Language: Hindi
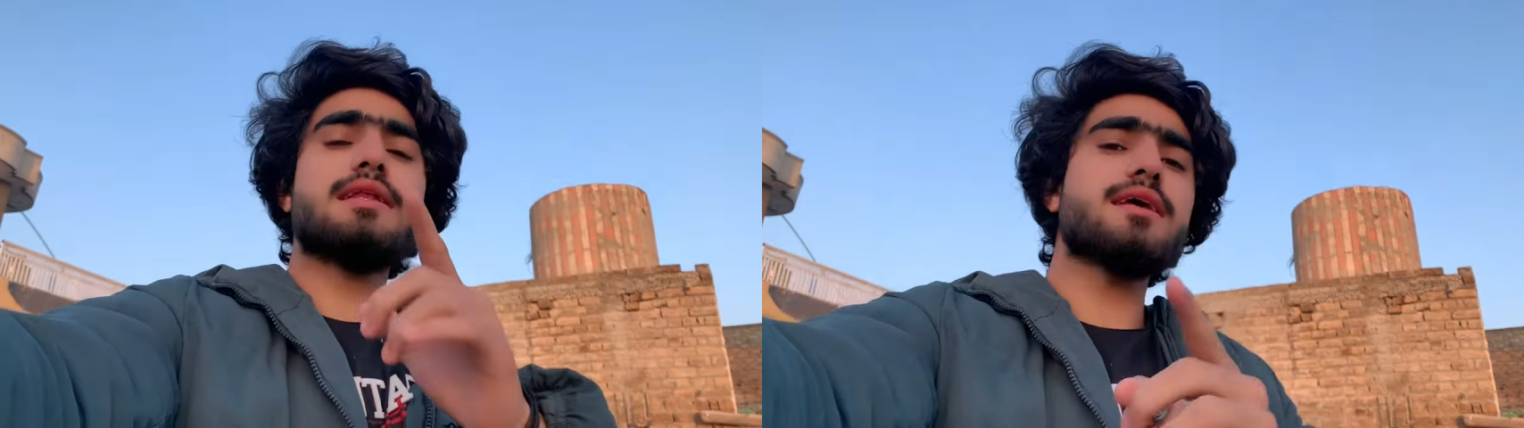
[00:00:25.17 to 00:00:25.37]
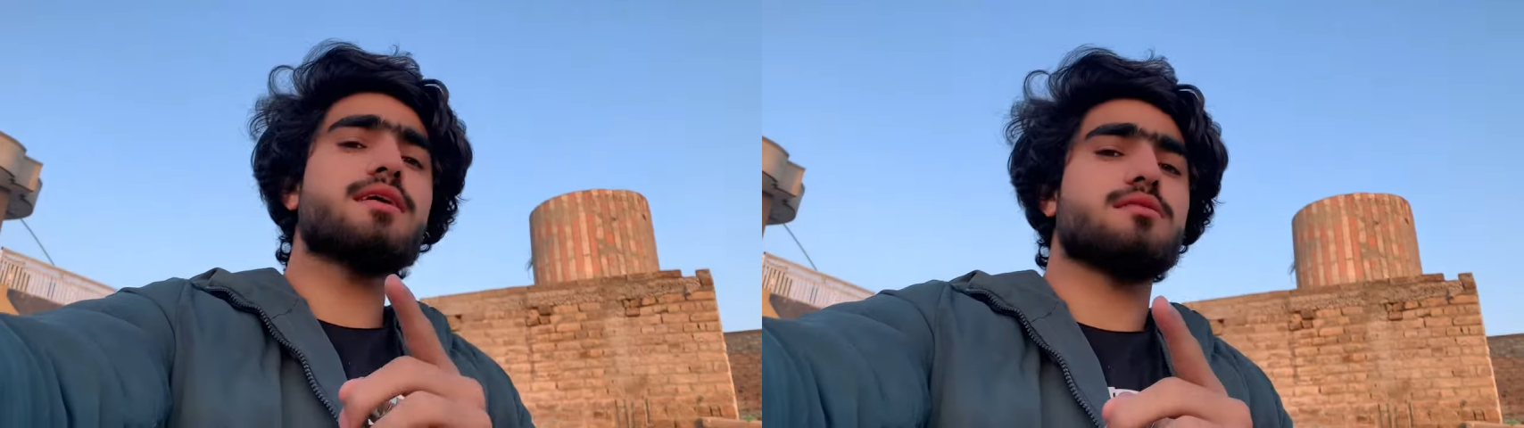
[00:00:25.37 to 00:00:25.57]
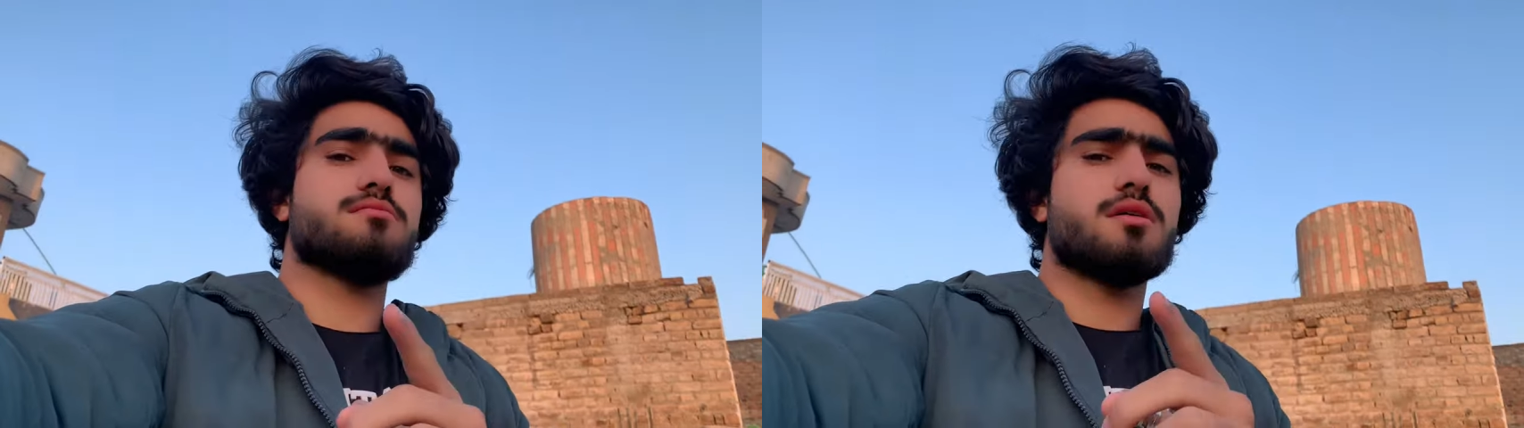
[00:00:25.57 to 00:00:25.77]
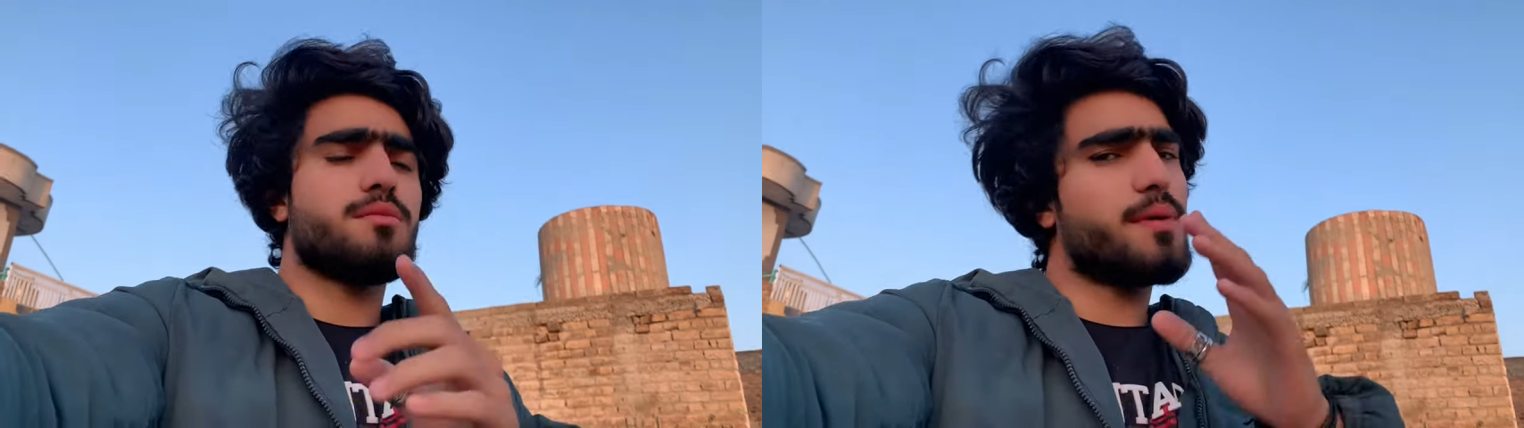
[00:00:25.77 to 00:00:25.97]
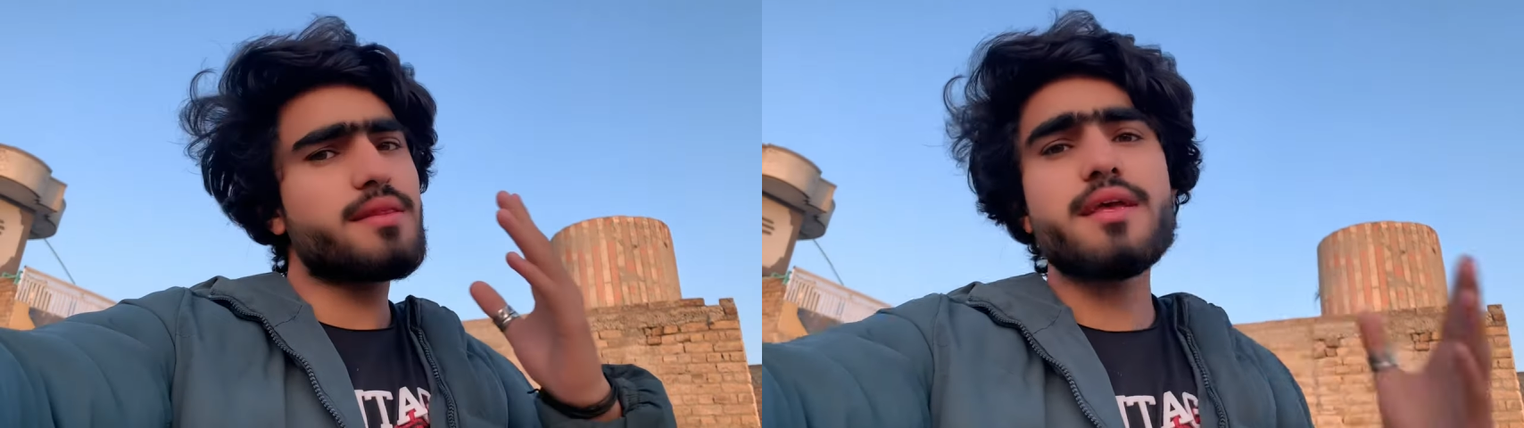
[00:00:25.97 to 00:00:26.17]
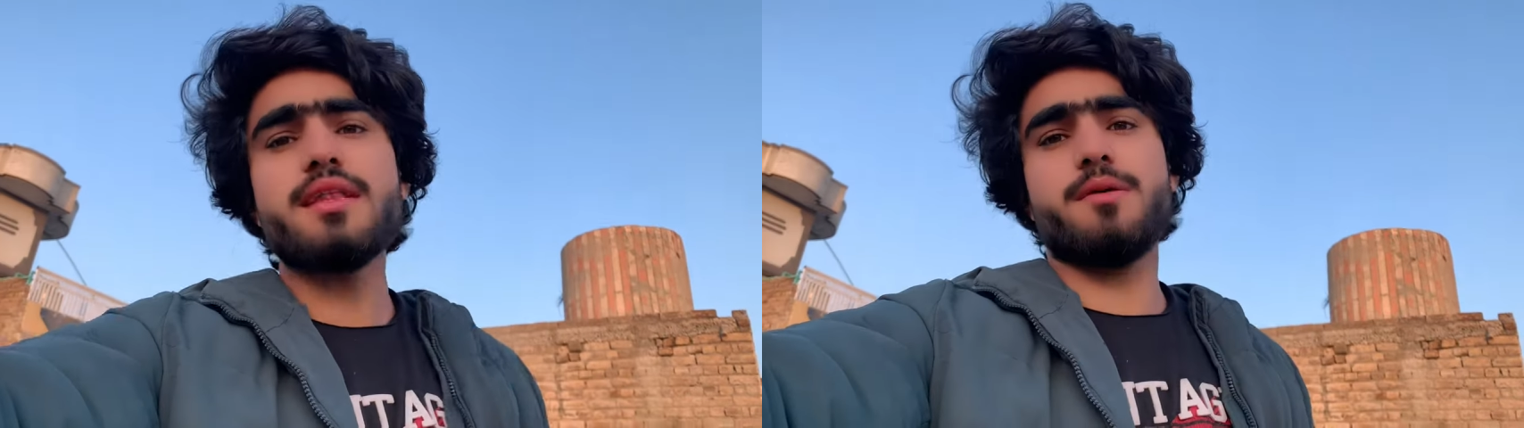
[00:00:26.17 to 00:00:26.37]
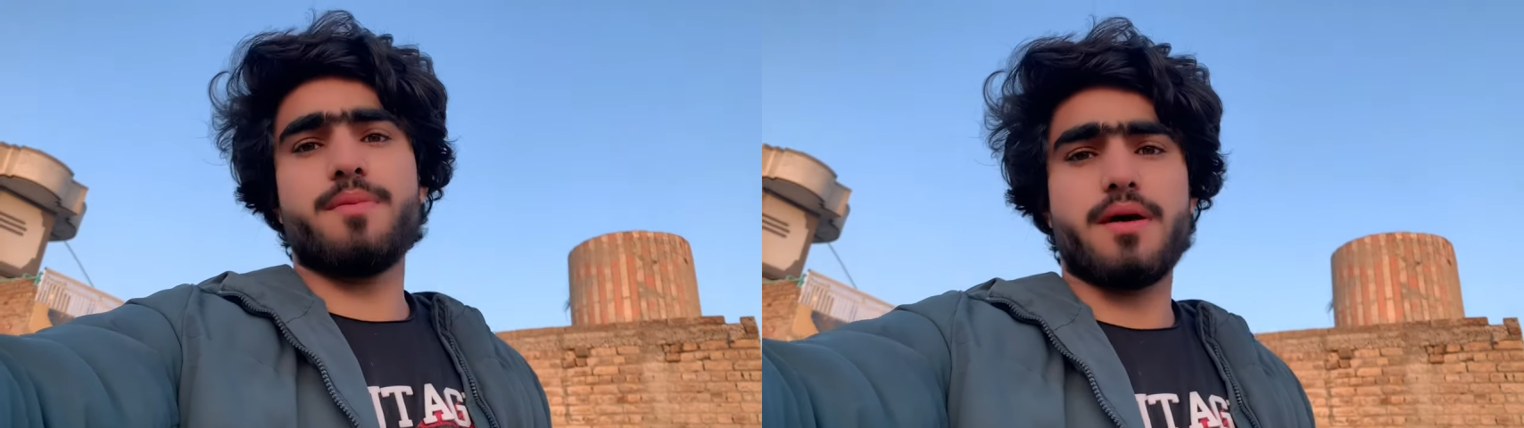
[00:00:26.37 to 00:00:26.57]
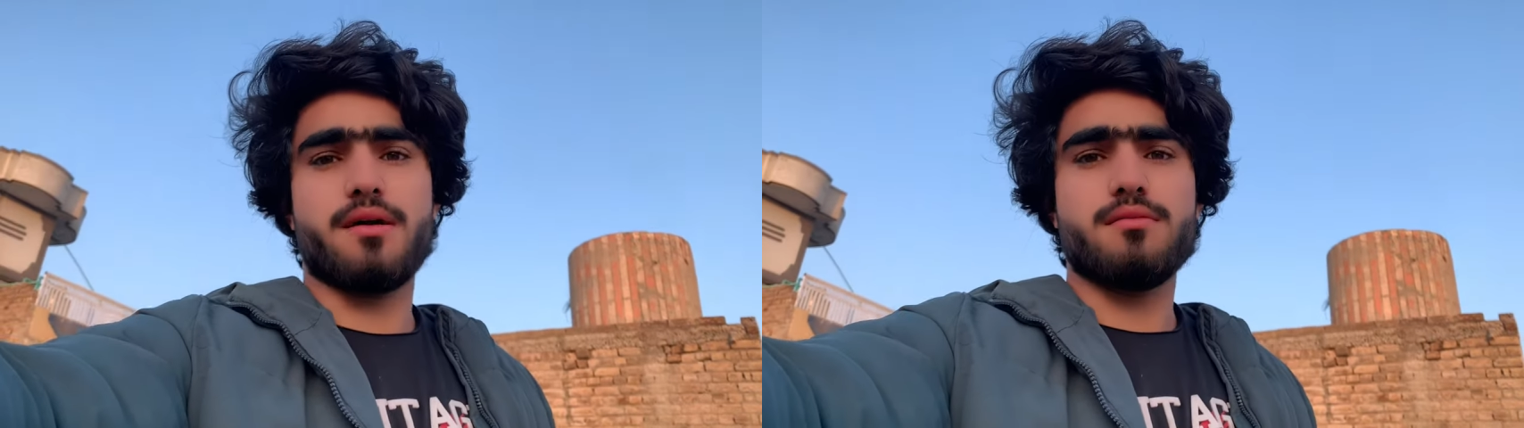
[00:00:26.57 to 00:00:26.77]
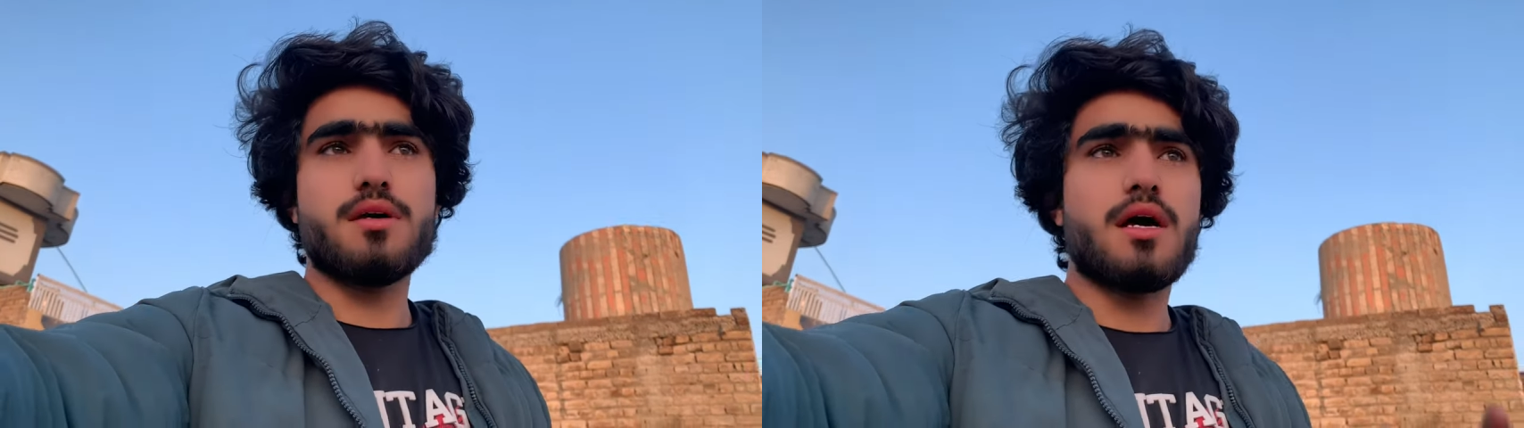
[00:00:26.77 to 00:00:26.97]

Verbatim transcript: लेकिन मैं नहीं ले पाया